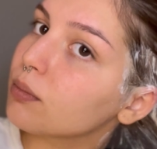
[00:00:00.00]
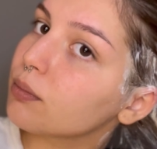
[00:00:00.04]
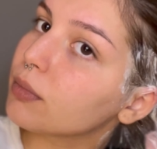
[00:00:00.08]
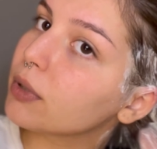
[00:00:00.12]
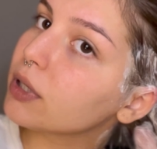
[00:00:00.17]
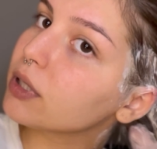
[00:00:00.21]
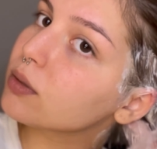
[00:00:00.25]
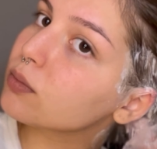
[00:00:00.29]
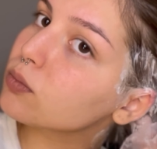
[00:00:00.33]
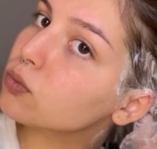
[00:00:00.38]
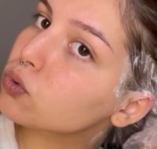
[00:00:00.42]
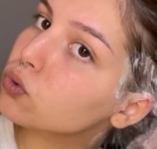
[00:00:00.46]

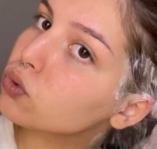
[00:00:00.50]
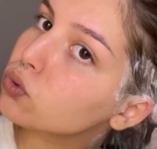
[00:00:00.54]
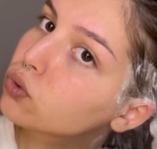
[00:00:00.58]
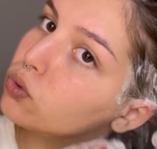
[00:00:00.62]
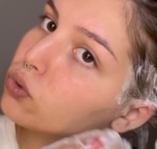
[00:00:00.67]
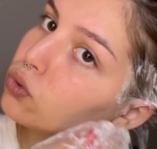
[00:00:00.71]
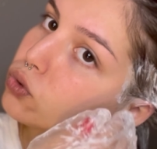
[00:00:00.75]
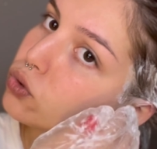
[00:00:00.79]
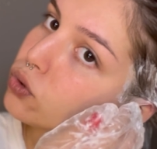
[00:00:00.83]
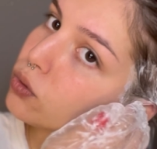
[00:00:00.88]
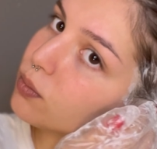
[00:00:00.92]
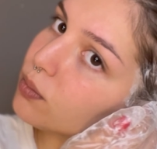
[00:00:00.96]
Benim
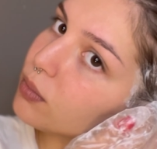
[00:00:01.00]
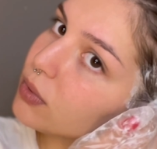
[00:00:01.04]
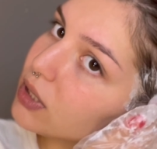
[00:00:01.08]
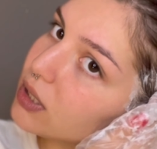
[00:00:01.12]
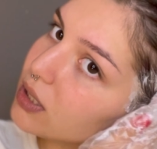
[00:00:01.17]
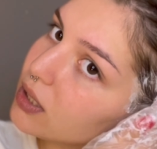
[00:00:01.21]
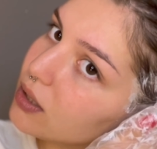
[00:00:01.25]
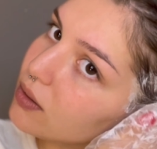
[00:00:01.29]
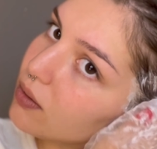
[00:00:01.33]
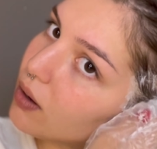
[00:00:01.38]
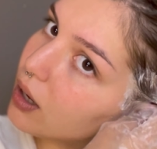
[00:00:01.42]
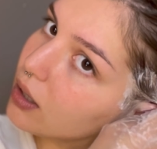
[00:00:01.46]
sürüşüm
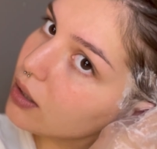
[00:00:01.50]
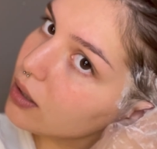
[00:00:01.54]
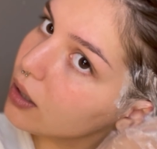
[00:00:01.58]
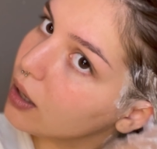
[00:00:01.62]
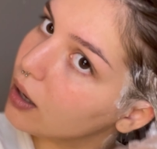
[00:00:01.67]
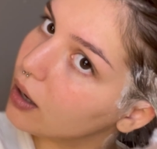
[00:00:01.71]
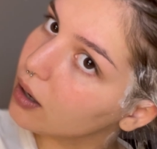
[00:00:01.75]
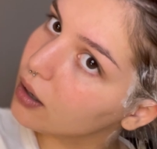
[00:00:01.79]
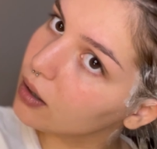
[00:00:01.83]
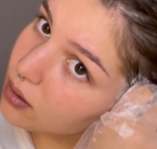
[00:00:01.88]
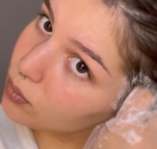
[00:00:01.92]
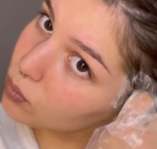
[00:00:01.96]
bitti
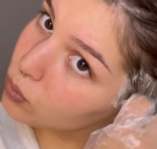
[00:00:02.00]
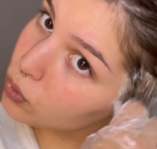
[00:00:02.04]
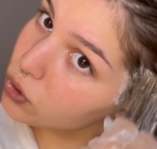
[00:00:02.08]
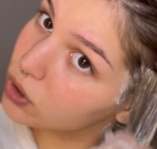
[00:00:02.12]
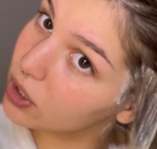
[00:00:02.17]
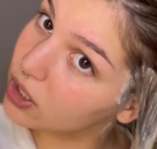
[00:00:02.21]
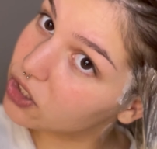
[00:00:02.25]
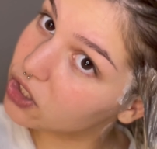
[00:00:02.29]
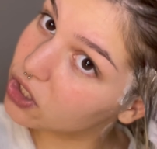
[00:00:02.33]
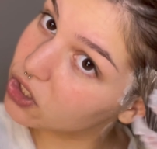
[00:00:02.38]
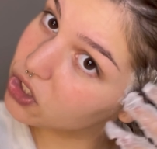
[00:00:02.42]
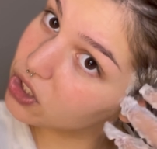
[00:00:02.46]
valla. Bu
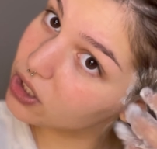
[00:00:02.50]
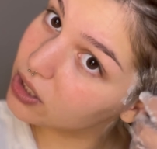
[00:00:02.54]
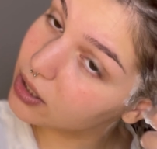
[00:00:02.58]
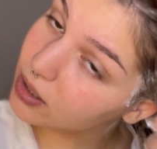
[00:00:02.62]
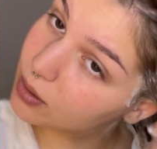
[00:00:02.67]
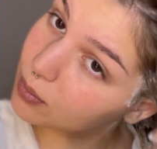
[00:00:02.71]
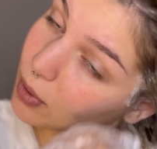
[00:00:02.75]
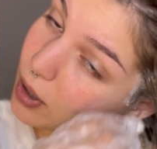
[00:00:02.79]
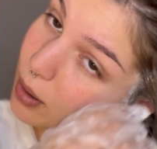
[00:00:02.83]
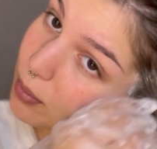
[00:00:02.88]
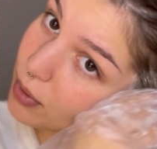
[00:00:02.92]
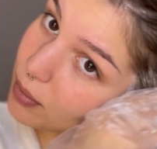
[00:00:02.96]
saç açılır
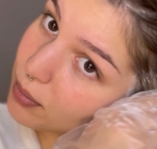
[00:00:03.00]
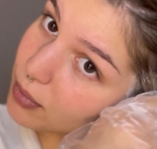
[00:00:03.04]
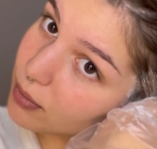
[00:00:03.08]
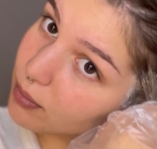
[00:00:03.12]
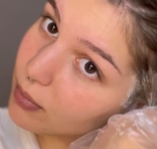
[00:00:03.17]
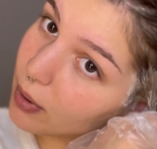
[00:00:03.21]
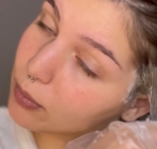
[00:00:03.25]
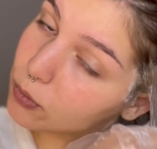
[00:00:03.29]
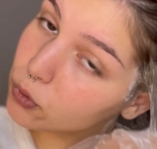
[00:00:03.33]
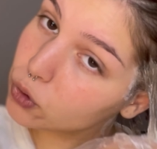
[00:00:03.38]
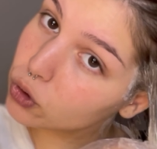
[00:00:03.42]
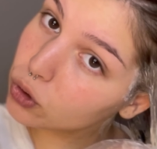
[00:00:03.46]
mı ama
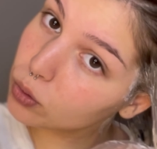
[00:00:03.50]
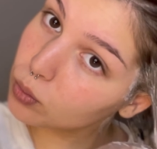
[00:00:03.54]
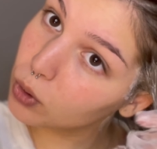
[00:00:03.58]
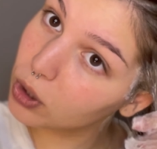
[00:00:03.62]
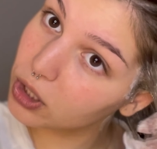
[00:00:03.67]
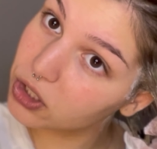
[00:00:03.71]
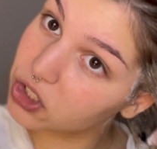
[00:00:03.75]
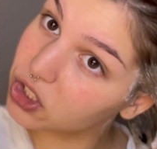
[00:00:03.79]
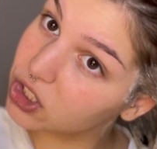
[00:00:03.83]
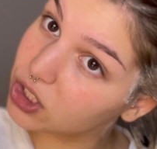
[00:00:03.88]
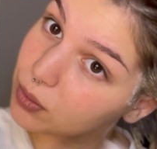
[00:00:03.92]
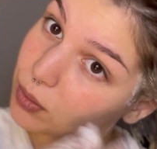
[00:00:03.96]
bilmem. Çünkü bu
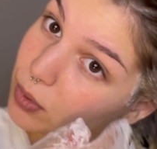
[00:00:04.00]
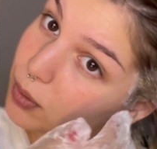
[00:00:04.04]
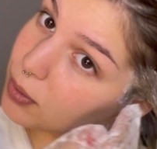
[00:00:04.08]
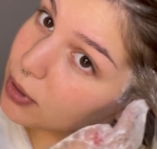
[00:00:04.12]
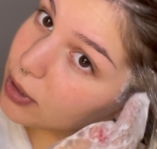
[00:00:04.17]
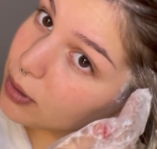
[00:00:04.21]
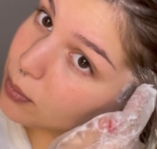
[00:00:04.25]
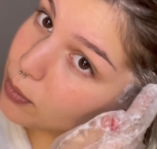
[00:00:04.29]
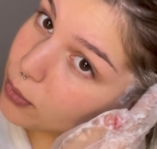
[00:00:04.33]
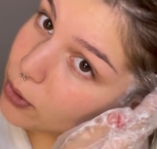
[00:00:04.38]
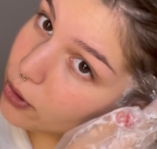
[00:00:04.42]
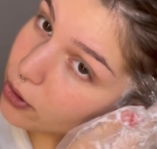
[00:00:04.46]
açıcımı
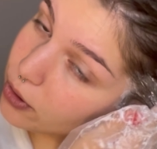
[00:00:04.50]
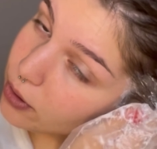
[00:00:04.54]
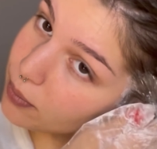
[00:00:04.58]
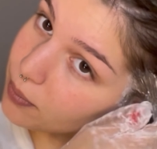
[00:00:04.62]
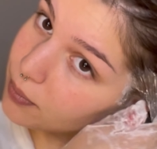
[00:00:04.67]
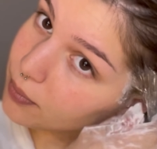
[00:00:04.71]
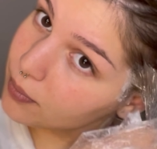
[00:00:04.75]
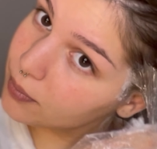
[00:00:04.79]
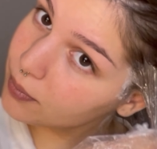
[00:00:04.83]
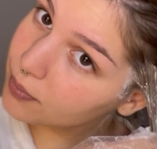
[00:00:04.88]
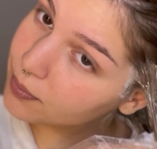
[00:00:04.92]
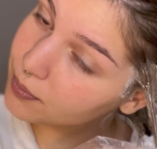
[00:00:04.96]
bilmiyorum.
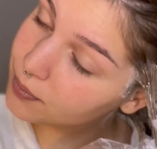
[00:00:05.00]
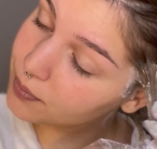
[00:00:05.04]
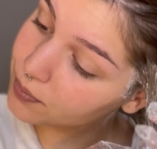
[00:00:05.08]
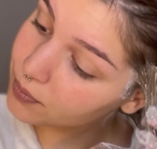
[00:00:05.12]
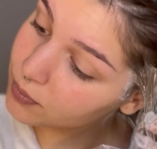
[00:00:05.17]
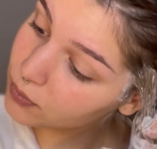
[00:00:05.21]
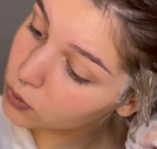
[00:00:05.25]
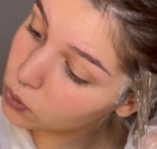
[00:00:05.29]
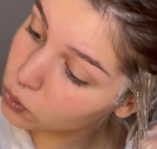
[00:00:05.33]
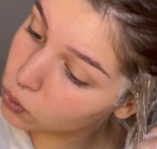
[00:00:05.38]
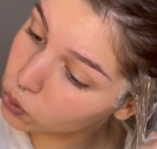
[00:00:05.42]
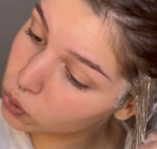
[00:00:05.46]

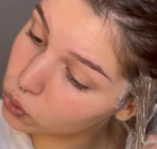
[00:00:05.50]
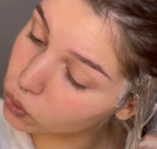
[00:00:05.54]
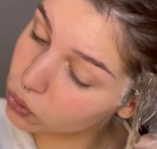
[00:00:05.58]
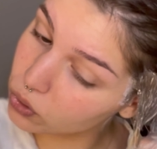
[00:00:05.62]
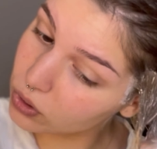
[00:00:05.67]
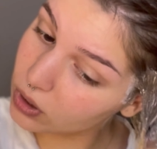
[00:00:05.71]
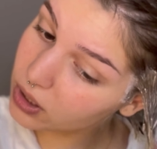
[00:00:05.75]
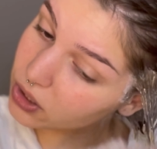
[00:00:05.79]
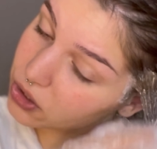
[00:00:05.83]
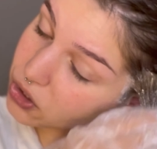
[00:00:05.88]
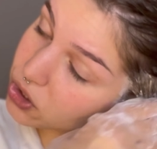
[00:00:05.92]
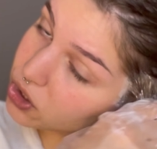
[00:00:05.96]

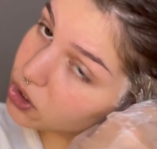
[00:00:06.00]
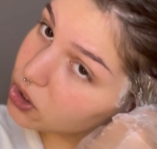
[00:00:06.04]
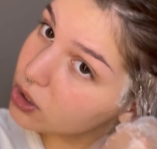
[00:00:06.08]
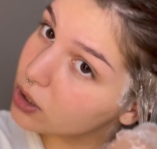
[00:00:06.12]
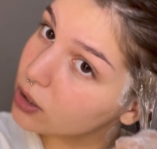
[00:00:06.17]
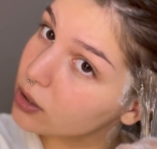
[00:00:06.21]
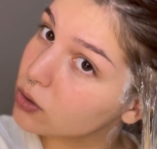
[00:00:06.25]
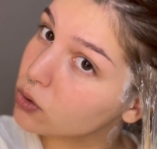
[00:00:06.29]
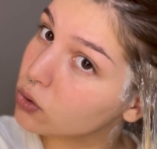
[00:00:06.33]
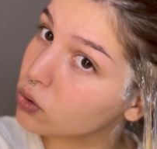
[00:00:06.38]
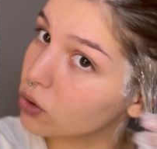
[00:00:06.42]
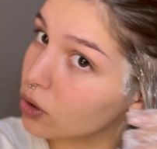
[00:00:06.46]
Üstünde açıcı
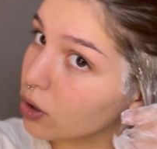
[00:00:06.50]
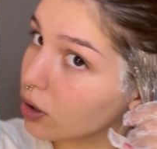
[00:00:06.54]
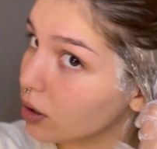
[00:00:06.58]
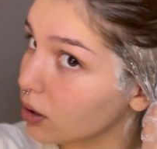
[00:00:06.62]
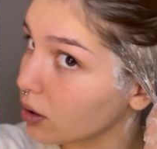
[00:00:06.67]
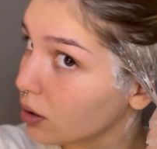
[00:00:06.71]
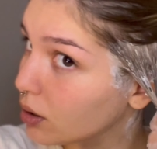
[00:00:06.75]
yazıyor.